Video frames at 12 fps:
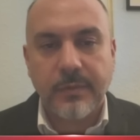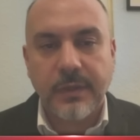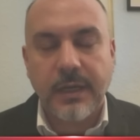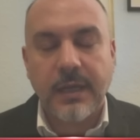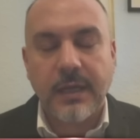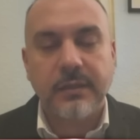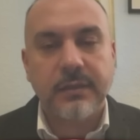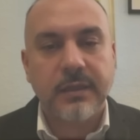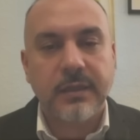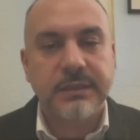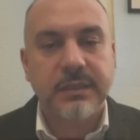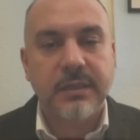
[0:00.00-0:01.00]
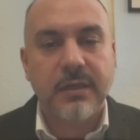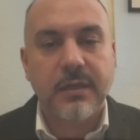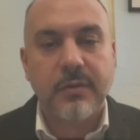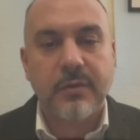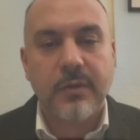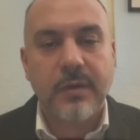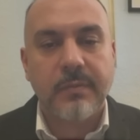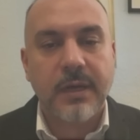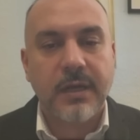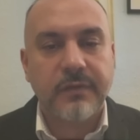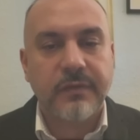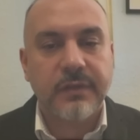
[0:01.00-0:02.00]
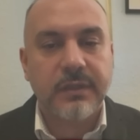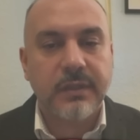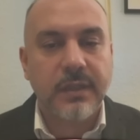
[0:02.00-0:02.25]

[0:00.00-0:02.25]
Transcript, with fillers: اعاده احصاء ومعرفه